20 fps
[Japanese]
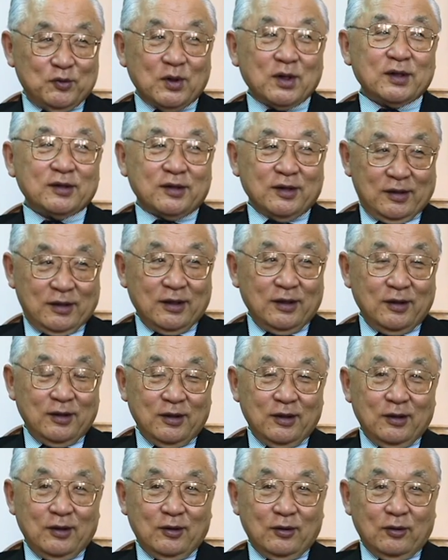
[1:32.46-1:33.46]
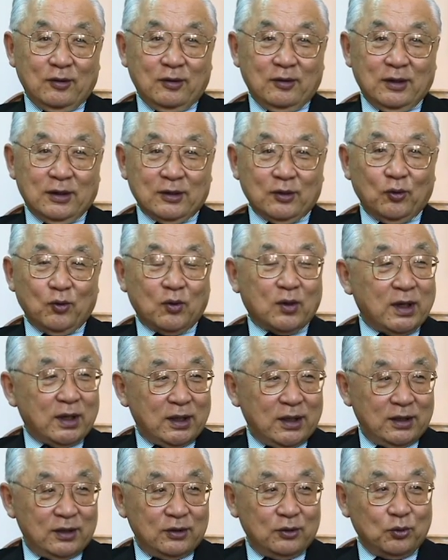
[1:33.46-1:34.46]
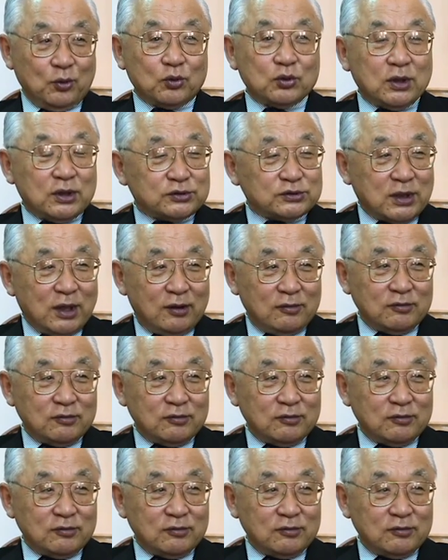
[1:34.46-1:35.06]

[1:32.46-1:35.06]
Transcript: われてね、はいお金どこで使う